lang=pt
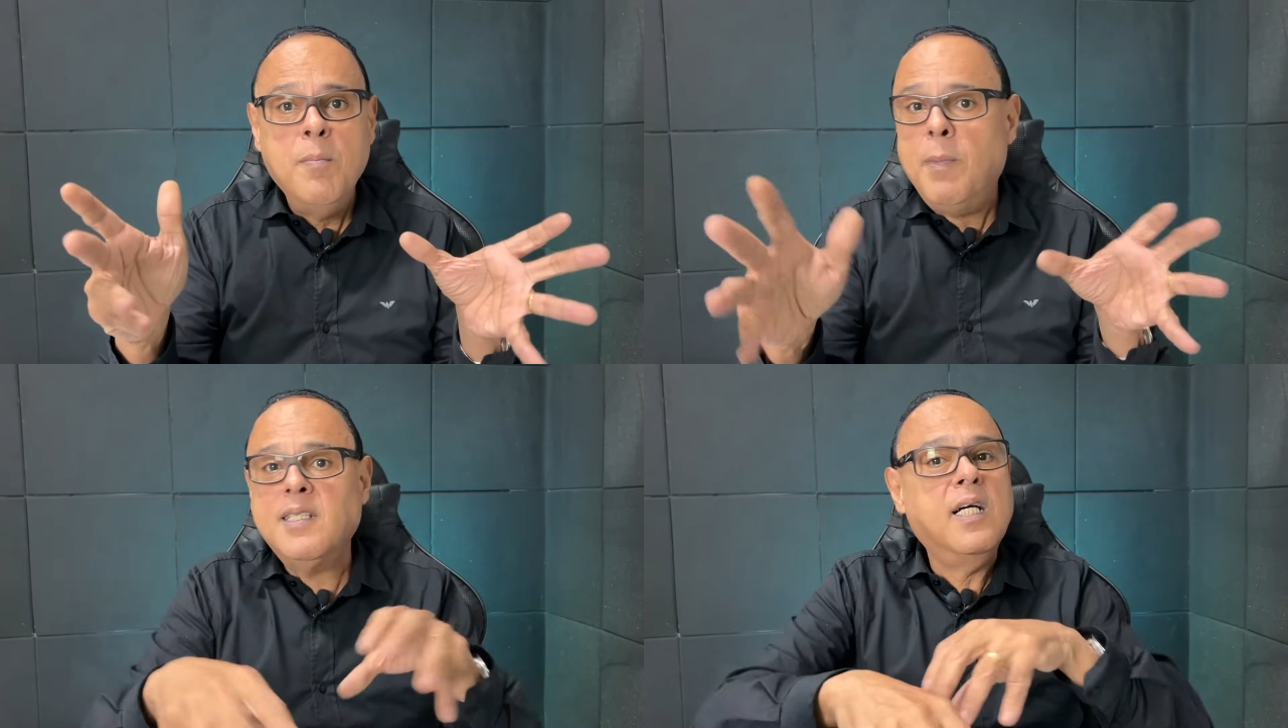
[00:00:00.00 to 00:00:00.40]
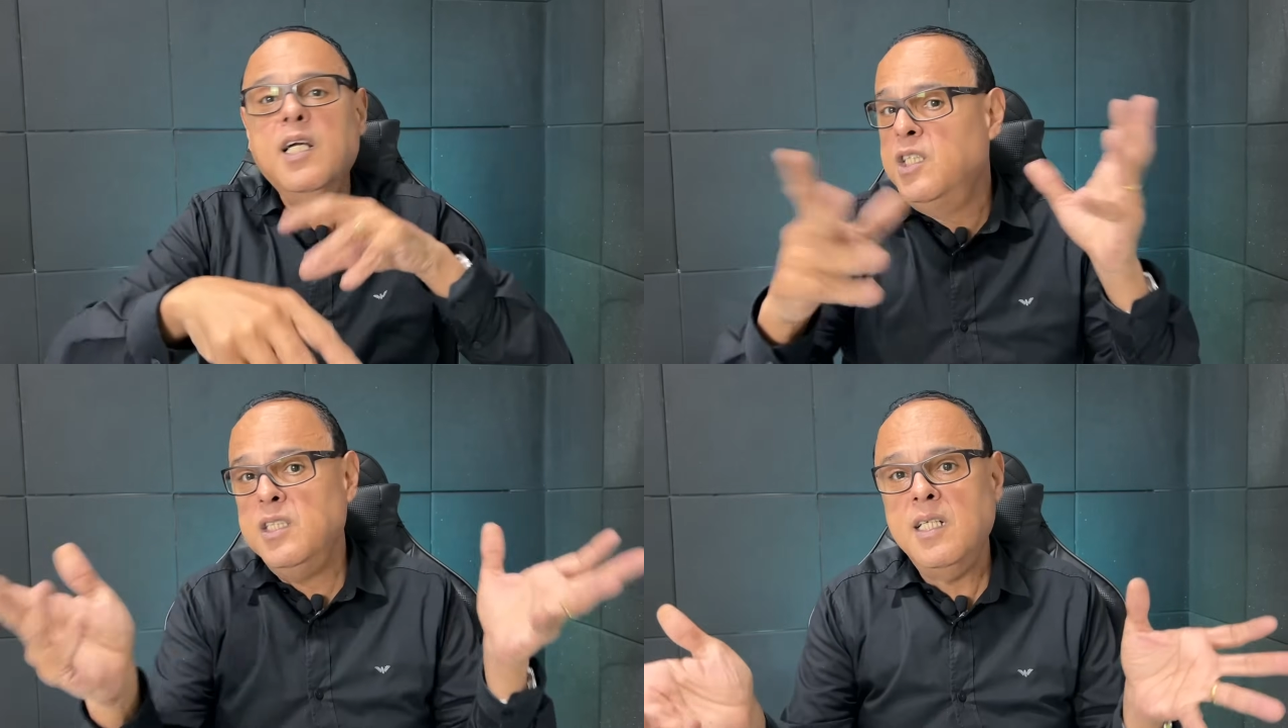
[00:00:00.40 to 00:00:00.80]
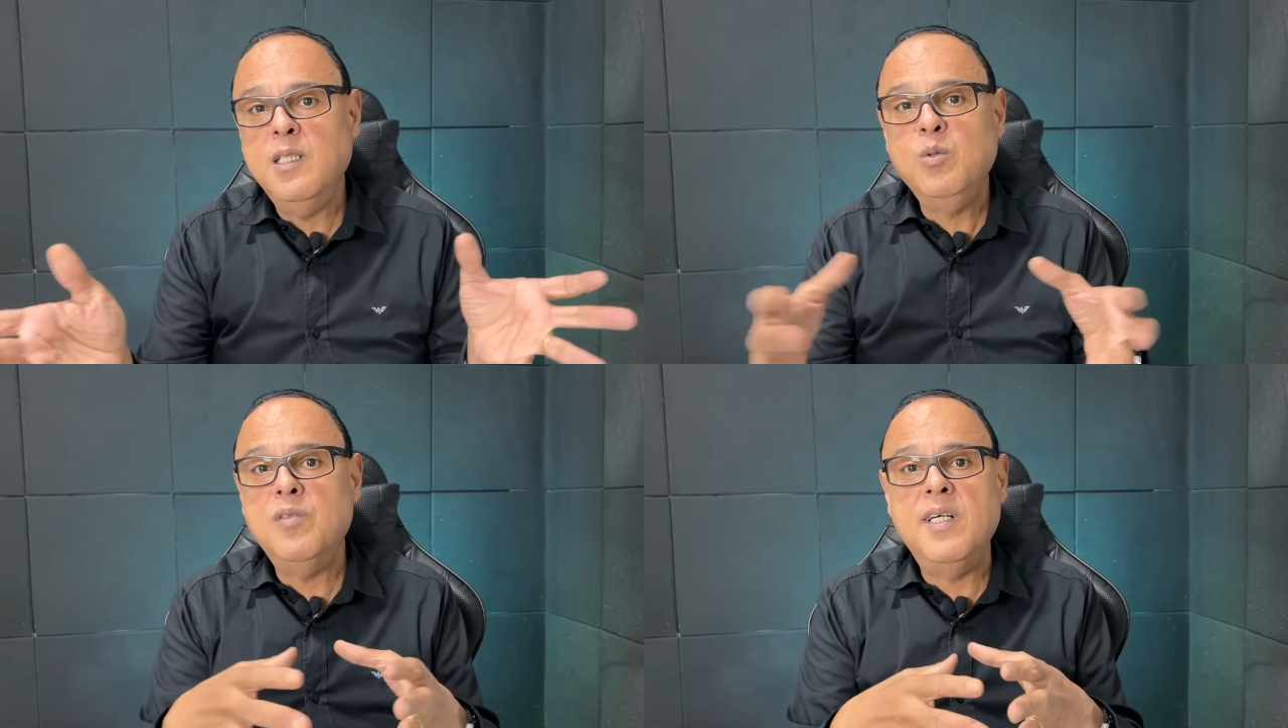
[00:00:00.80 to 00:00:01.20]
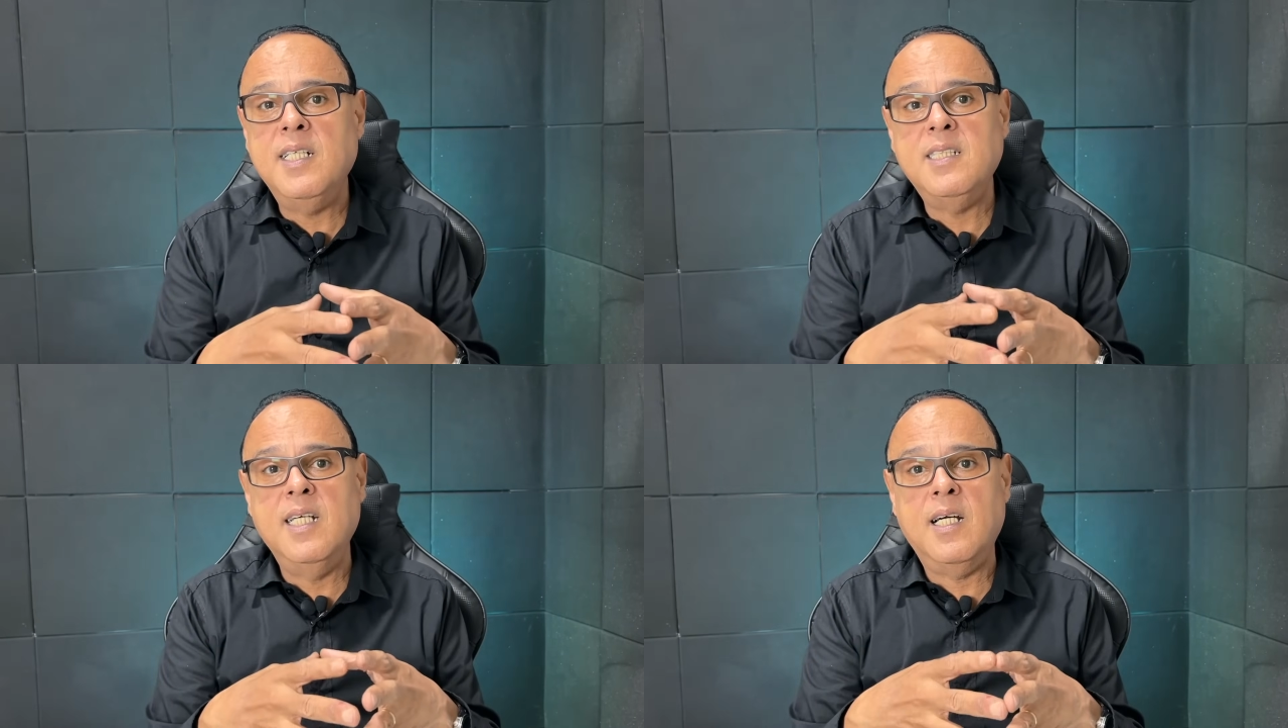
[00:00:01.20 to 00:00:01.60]
mas acredita que tudo vai
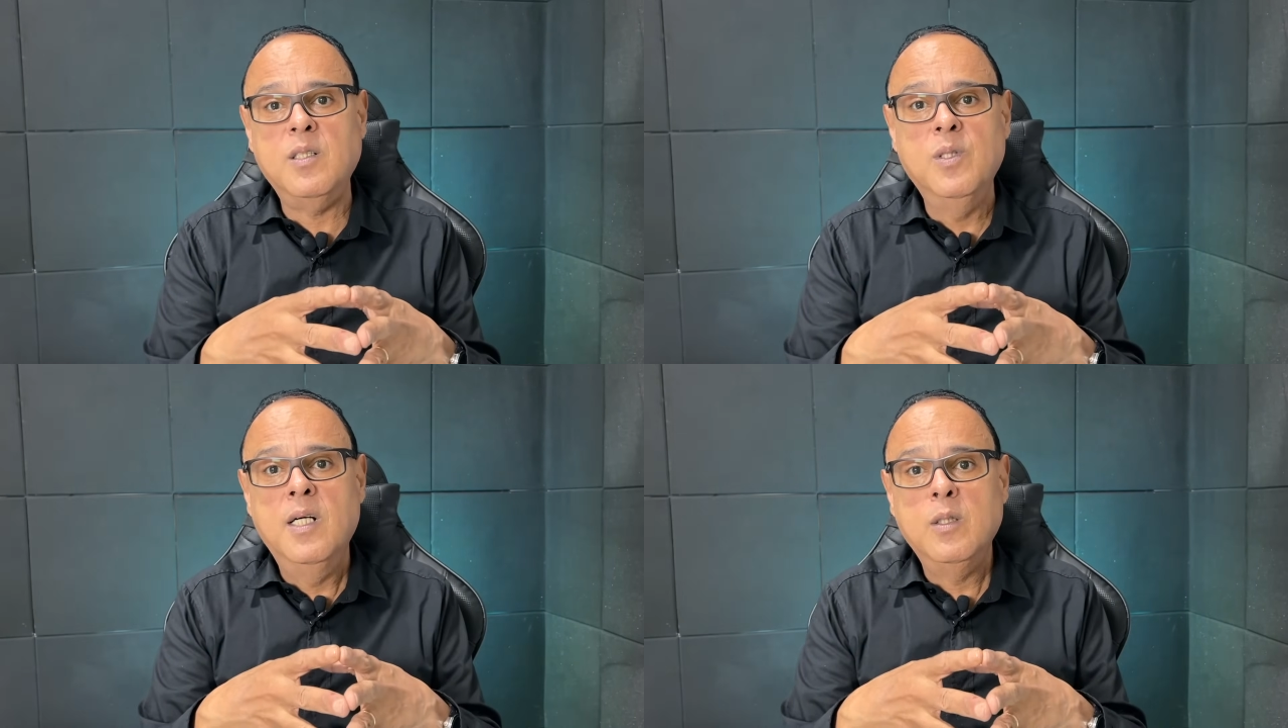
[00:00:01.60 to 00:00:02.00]
dar certo.